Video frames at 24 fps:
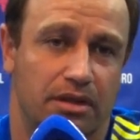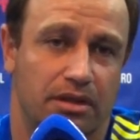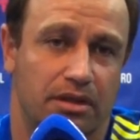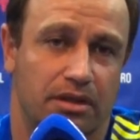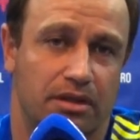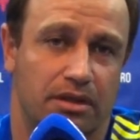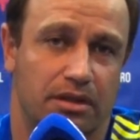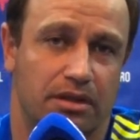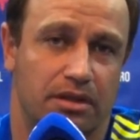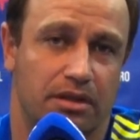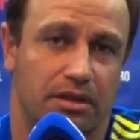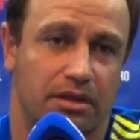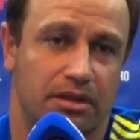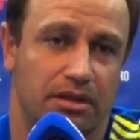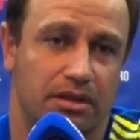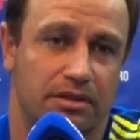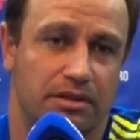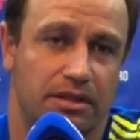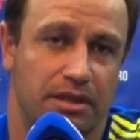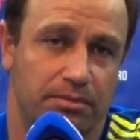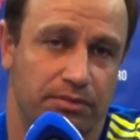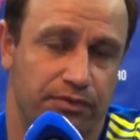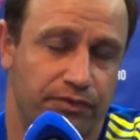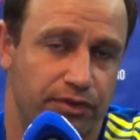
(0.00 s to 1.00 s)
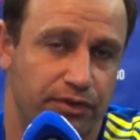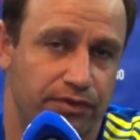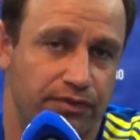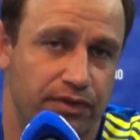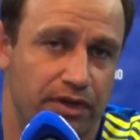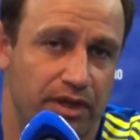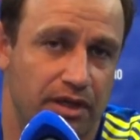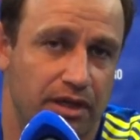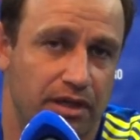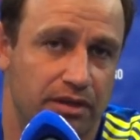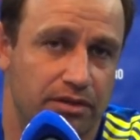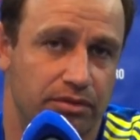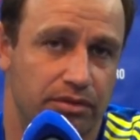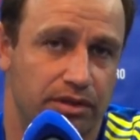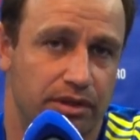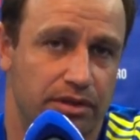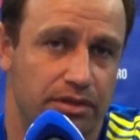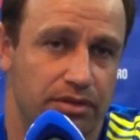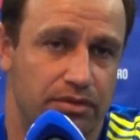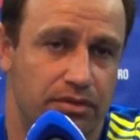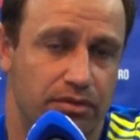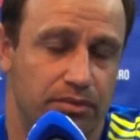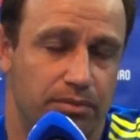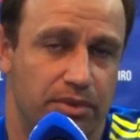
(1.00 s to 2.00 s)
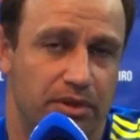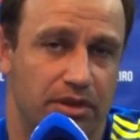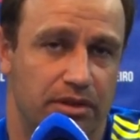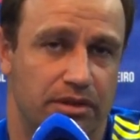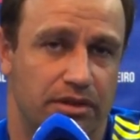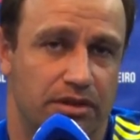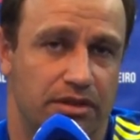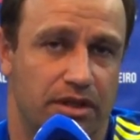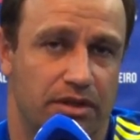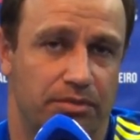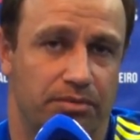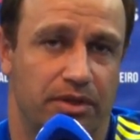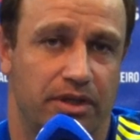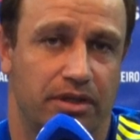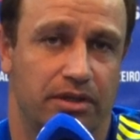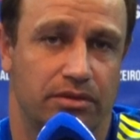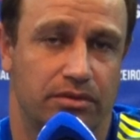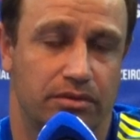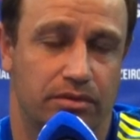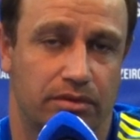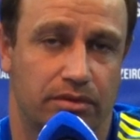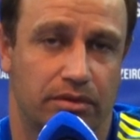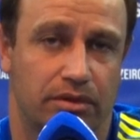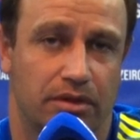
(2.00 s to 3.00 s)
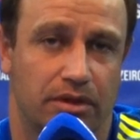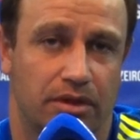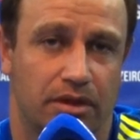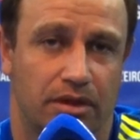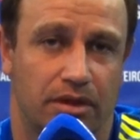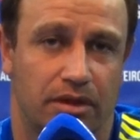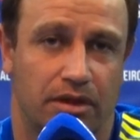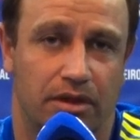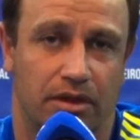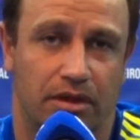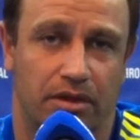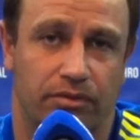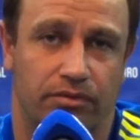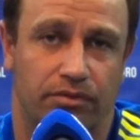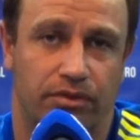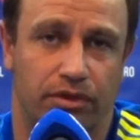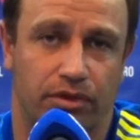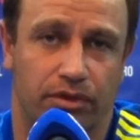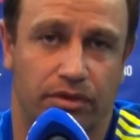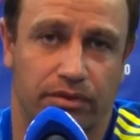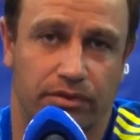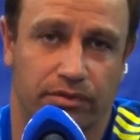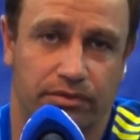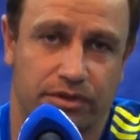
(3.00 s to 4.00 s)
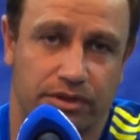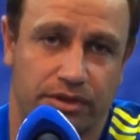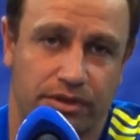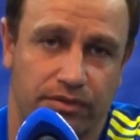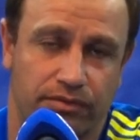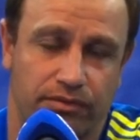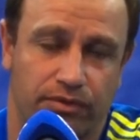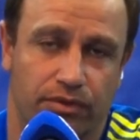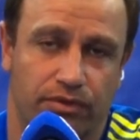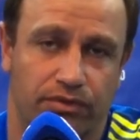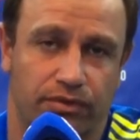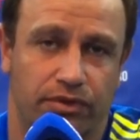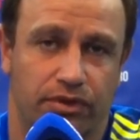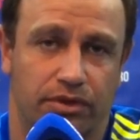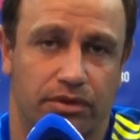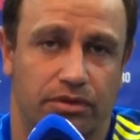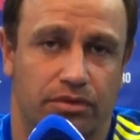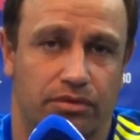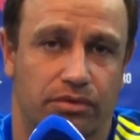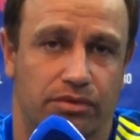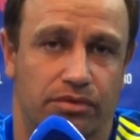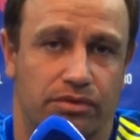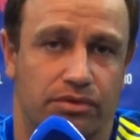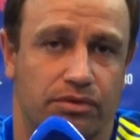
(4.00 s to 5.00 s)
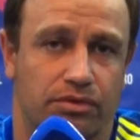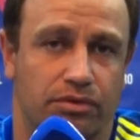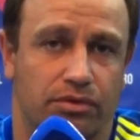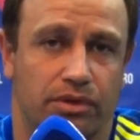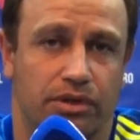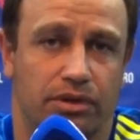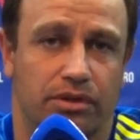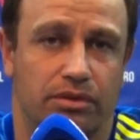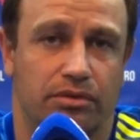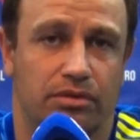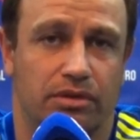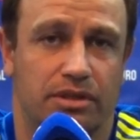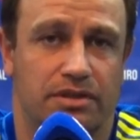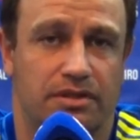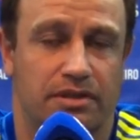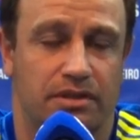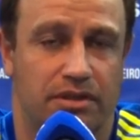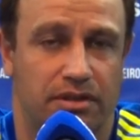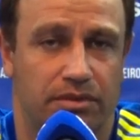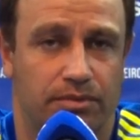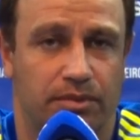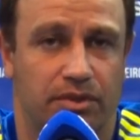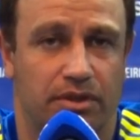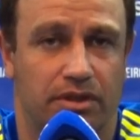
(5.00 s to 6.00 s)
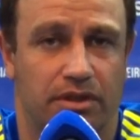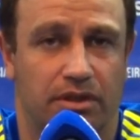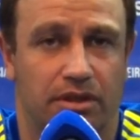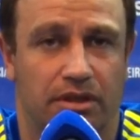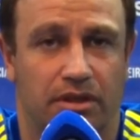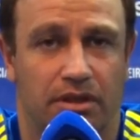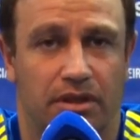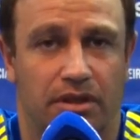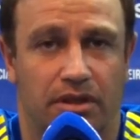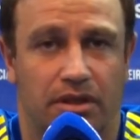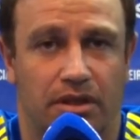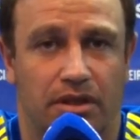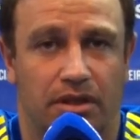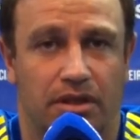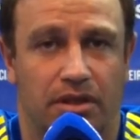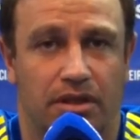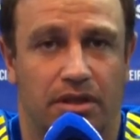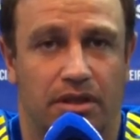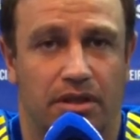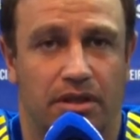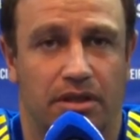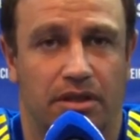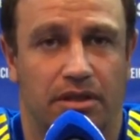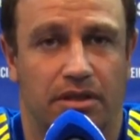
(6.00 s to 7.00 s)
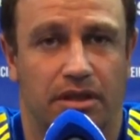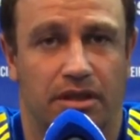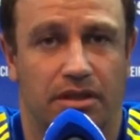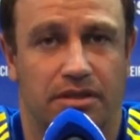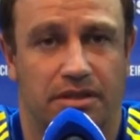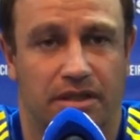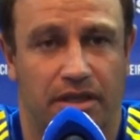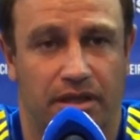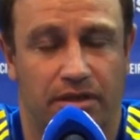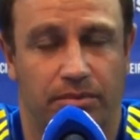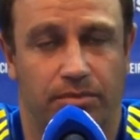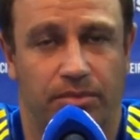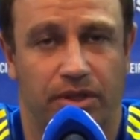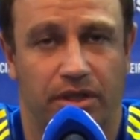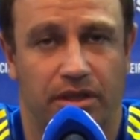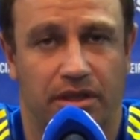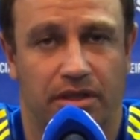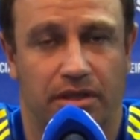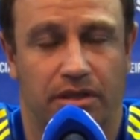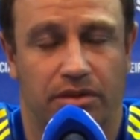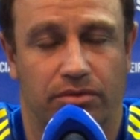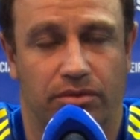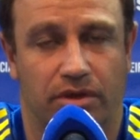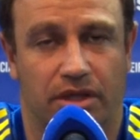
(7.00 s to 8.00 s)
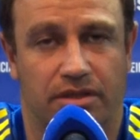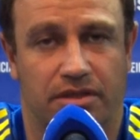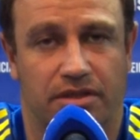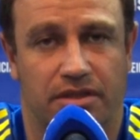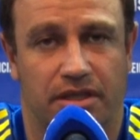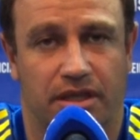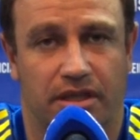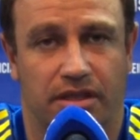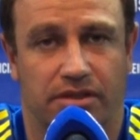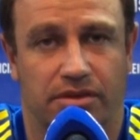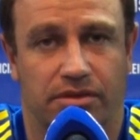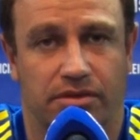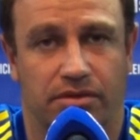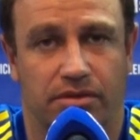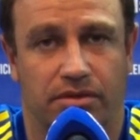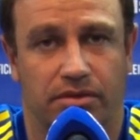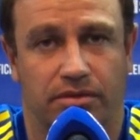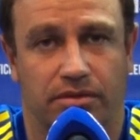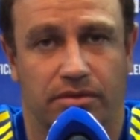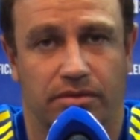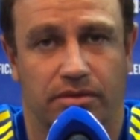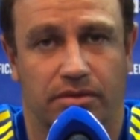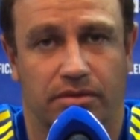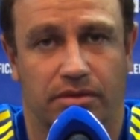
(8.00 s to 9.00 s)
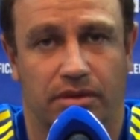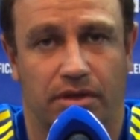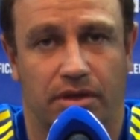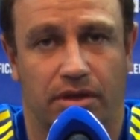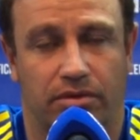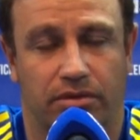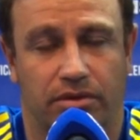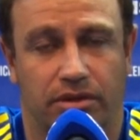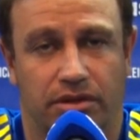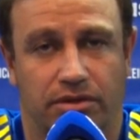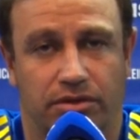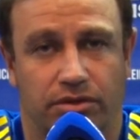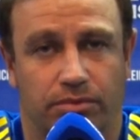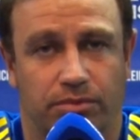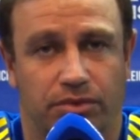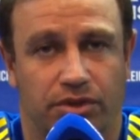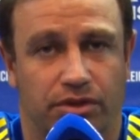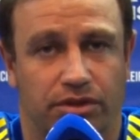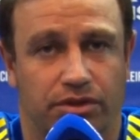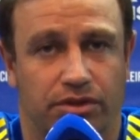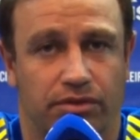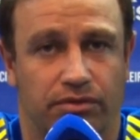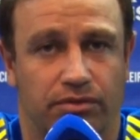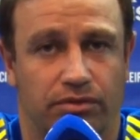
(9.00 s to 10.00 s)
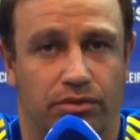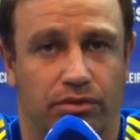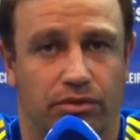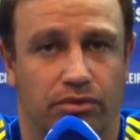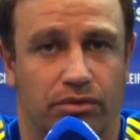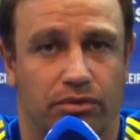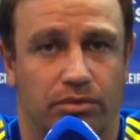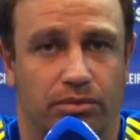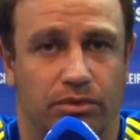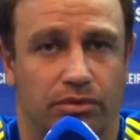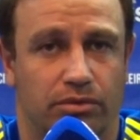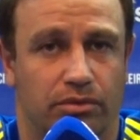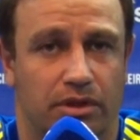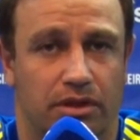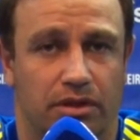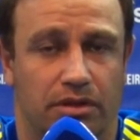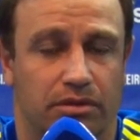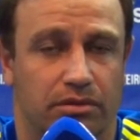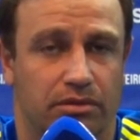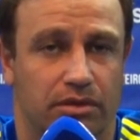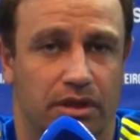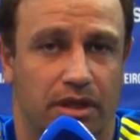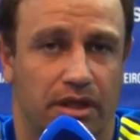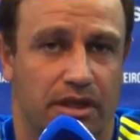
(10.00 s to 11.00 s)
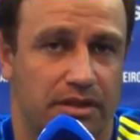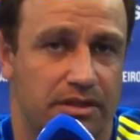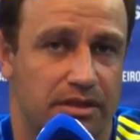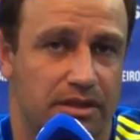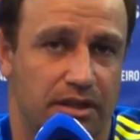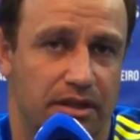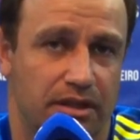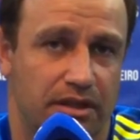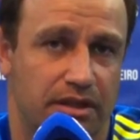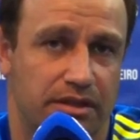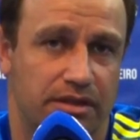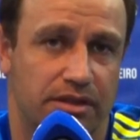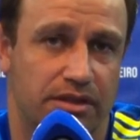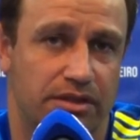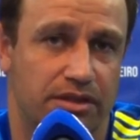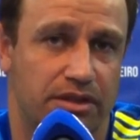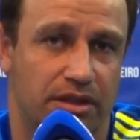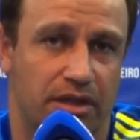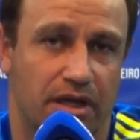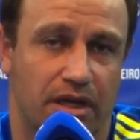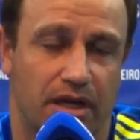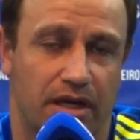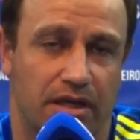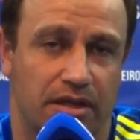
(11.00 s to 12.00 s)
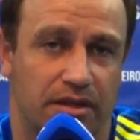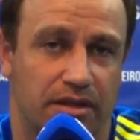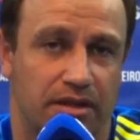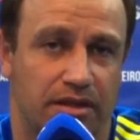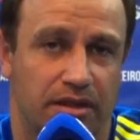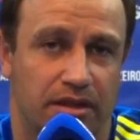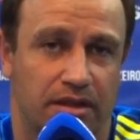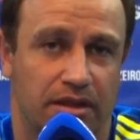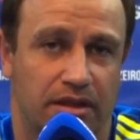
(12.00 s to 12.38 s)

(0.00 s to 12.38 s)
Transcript: É, sempre foi falado isso, o planejamento foi desenvolvido e construído em cima é, da Série B, né, do acesso, que é o grande objetivo do clube no ano, e é assim que a gente encara.